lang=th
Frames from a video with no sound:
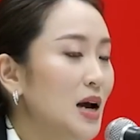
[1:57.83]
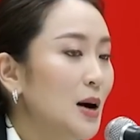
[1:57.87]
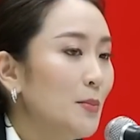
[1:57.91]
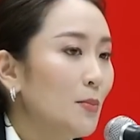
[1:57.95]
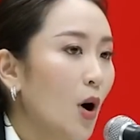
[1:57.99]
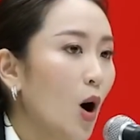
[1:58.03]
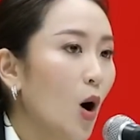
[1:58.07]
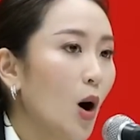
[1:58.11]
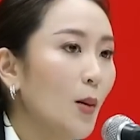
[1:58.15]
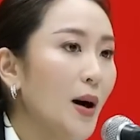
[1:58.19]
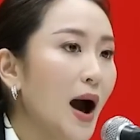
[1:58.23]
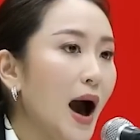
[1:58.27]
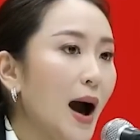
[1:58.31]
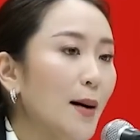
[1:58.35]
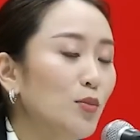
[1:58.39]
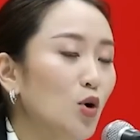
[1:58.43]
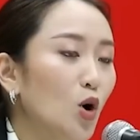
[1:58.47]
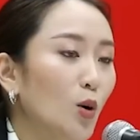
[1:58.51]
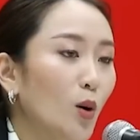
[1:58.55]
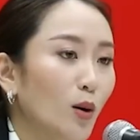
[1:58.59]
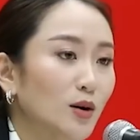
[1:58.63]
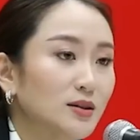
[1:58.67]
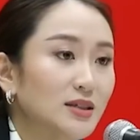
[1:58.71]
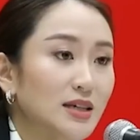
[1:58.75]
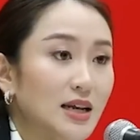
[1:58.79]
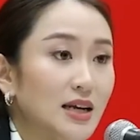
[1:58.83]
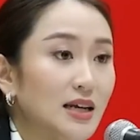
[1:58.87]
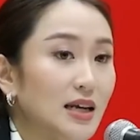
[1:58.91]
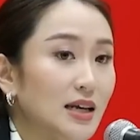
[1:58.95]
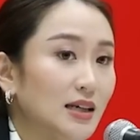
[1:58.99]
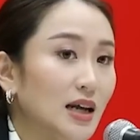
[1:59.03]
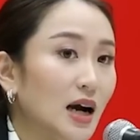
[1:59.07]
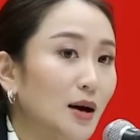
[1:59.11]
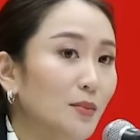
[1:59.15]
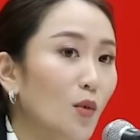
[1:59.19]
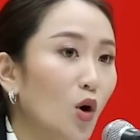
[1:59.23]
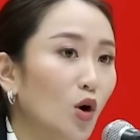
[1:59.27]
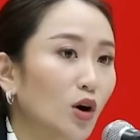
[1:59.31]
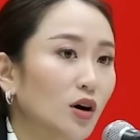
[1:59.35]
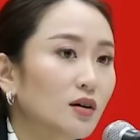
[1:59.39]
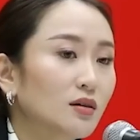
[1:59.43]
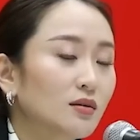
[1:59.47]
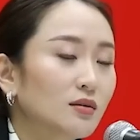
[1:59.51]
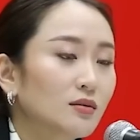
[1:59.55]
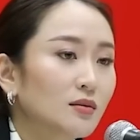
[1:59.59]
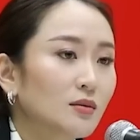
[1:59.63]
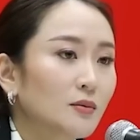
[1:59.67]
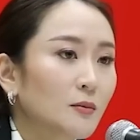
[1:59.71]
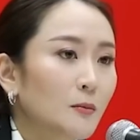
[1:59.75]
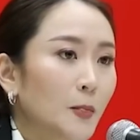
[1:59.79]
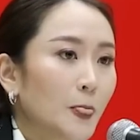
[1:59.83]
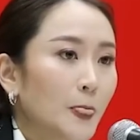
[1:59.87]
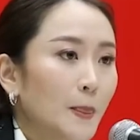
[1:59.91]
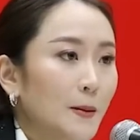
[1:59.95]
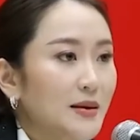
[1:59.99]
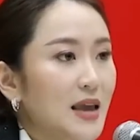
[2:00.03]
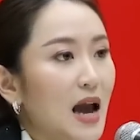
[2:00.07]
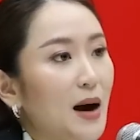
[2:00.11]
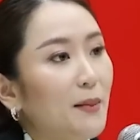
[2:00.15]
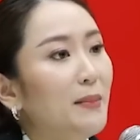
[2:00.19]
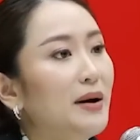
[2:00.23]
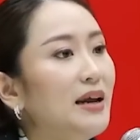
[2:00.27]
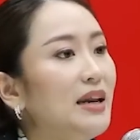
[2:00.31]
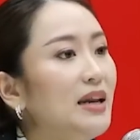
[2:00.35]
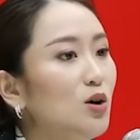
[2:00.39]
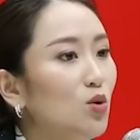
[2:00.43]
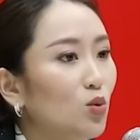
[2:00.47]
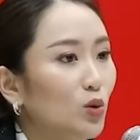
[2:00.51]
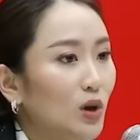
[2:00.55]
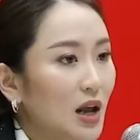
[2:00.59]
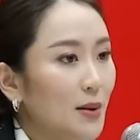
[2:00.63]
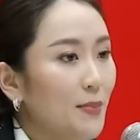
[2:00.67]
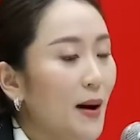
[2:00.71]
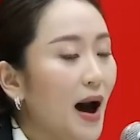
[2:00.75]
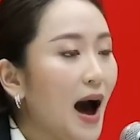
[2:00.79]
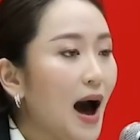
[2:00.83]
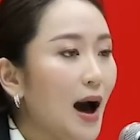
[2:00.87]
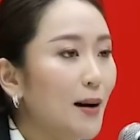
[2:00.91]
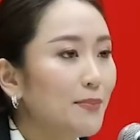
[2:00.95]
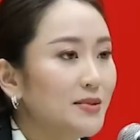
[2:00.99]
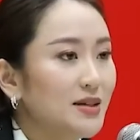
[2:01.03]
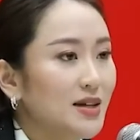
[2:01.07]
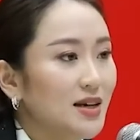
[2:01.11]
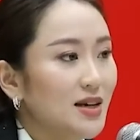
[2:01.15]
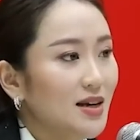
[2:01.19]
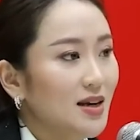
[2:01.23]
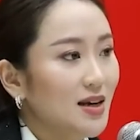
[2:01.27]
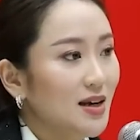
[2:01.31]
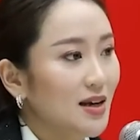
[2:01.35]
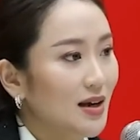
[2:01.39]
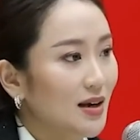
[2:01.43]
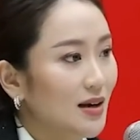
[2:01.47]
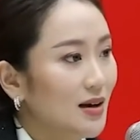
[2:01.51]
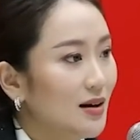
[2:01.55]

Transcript: เพราะว่าภาพรวมของเศรษฐกิจทั้งหมดยังไม่อยู่ในภาพที่